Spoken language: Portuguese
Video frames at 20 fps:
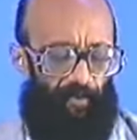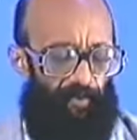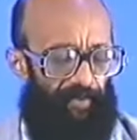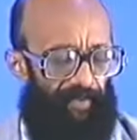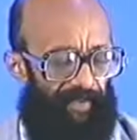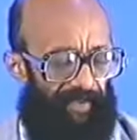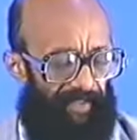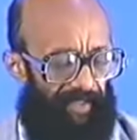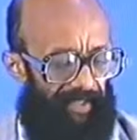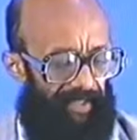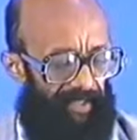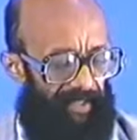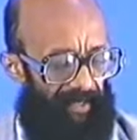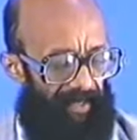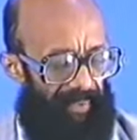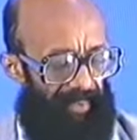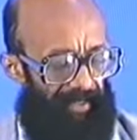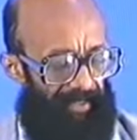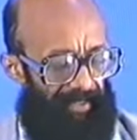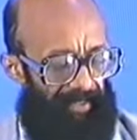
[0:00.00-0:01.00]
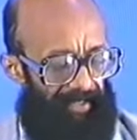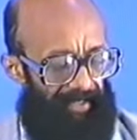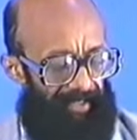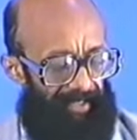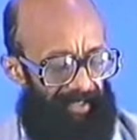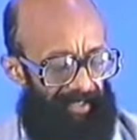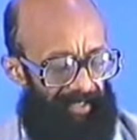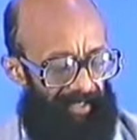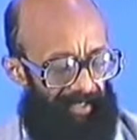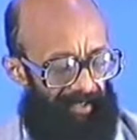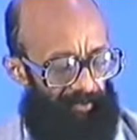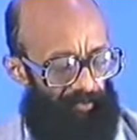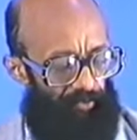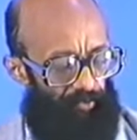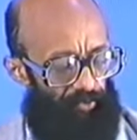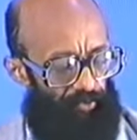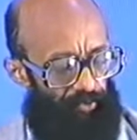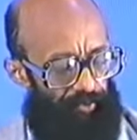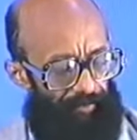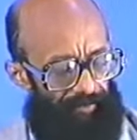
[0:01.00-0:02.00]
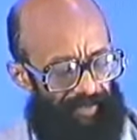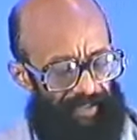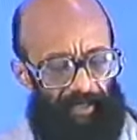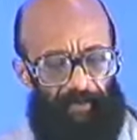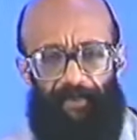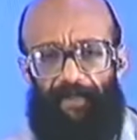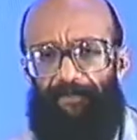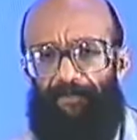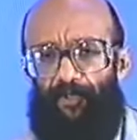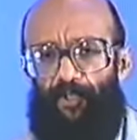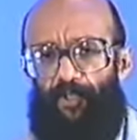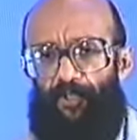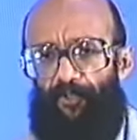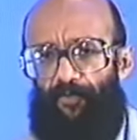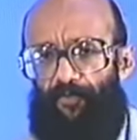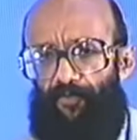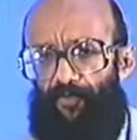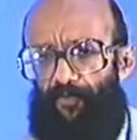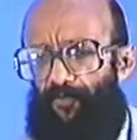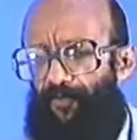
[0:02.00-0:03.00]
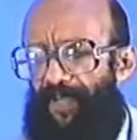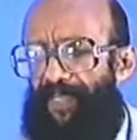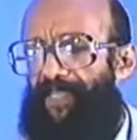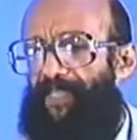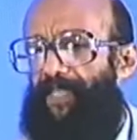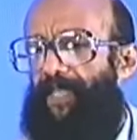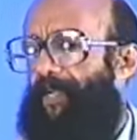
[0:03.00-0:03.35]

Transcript: 11 é, cujos nomes eram repetidos quase